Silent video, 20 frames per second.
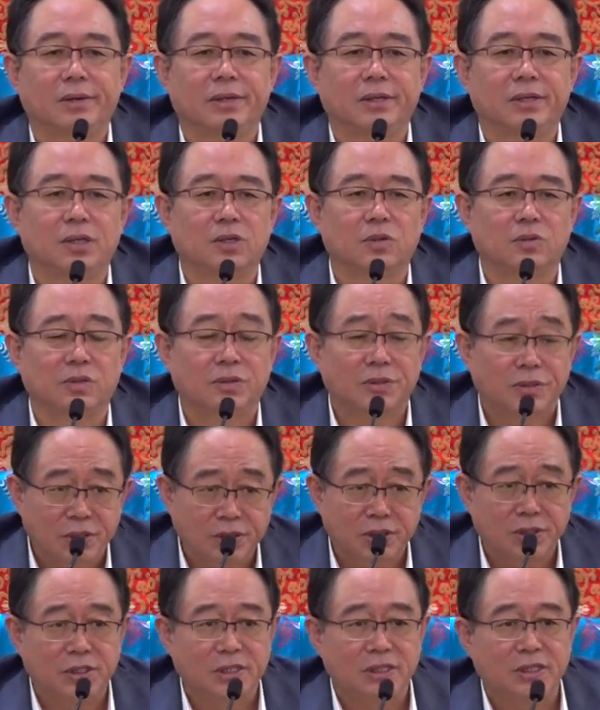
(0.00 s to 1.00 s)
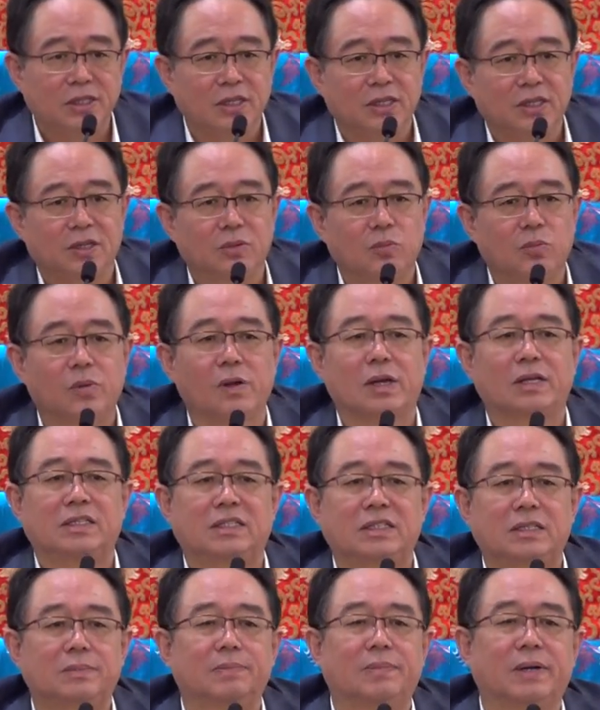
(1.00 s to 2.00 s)
有了这个气，万
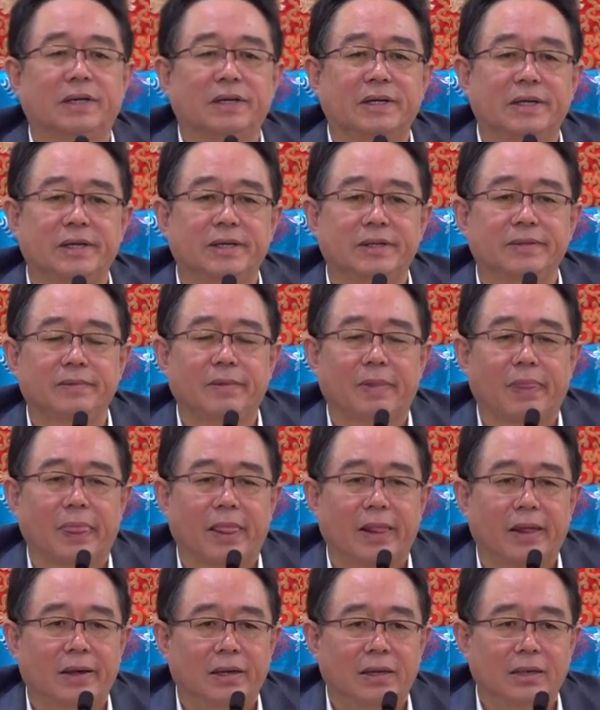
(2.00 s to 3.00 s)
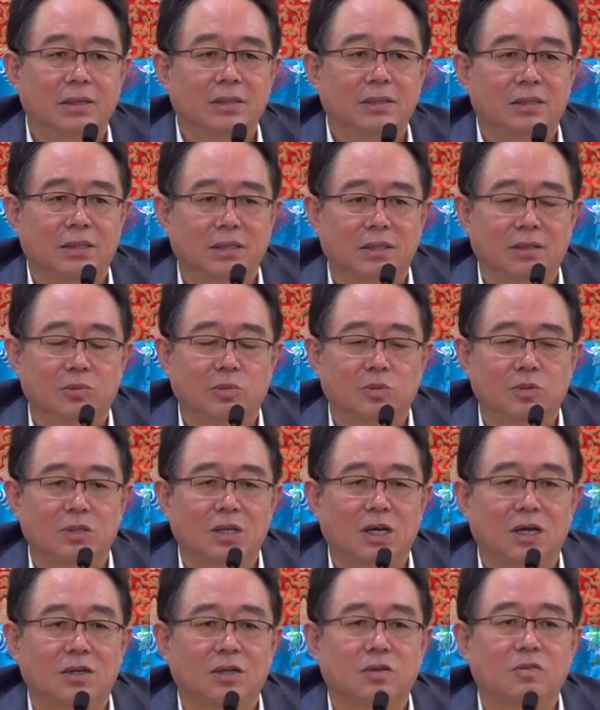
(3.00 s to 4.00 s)
气本根，你的五
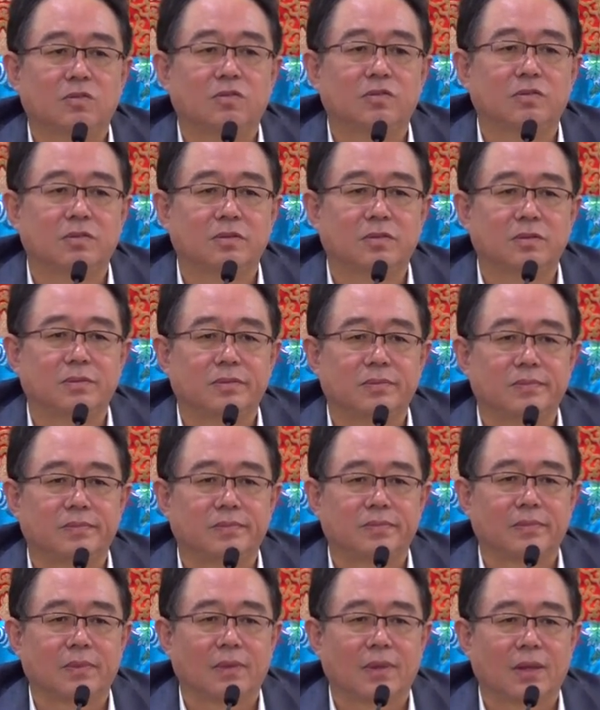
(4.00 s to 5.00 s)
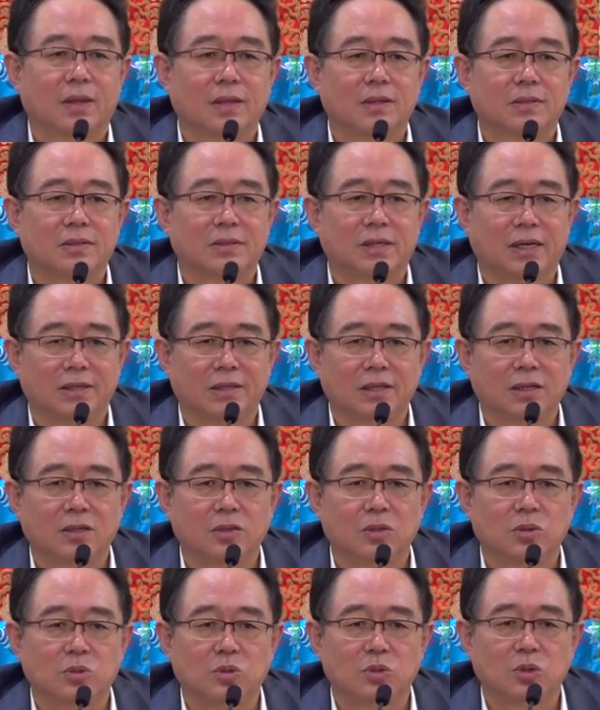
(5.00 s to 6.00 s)
脏六腑才能
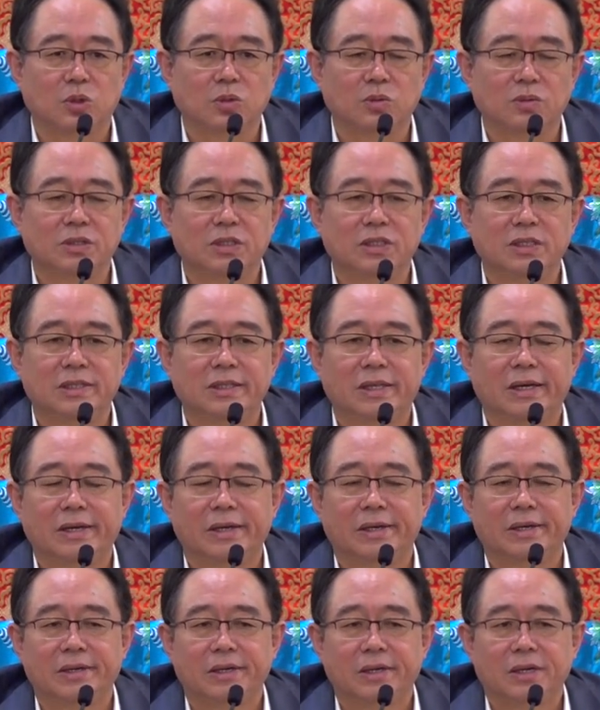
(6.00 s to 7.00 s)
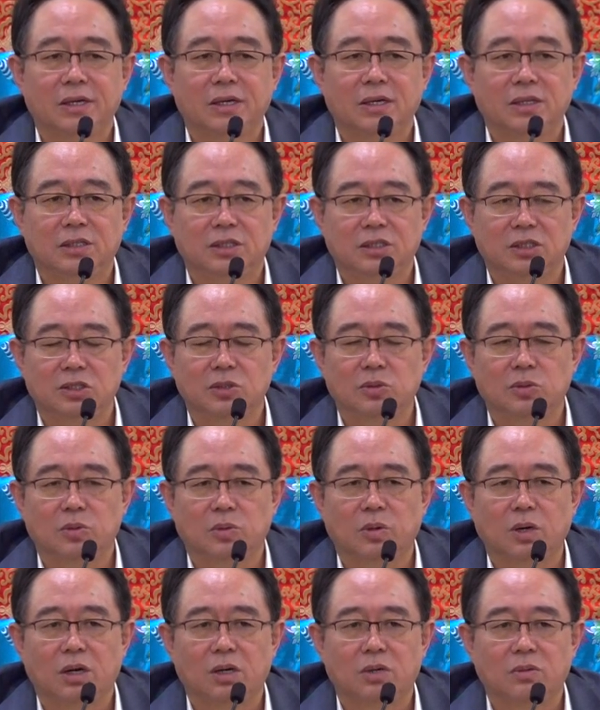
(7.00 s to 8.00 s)
够重新的激
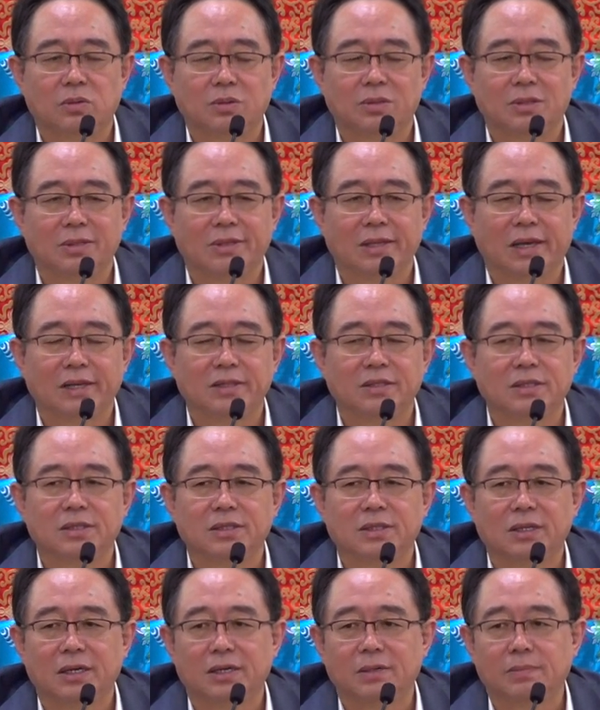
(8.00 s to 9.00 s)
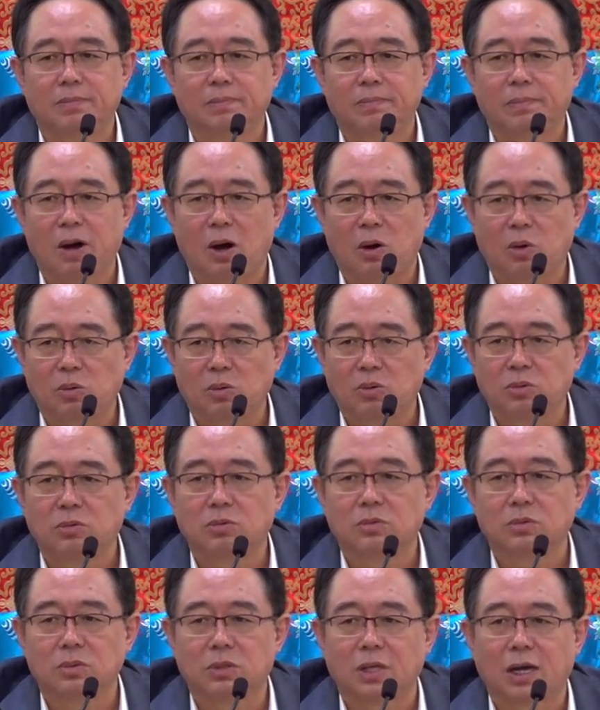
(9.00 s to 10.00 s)
活，或者年轻人保
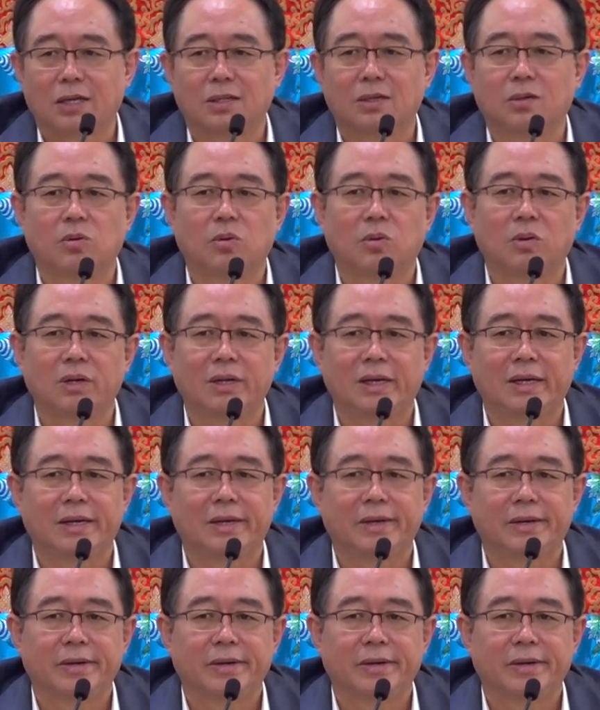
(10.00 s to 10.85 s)
护它的活力。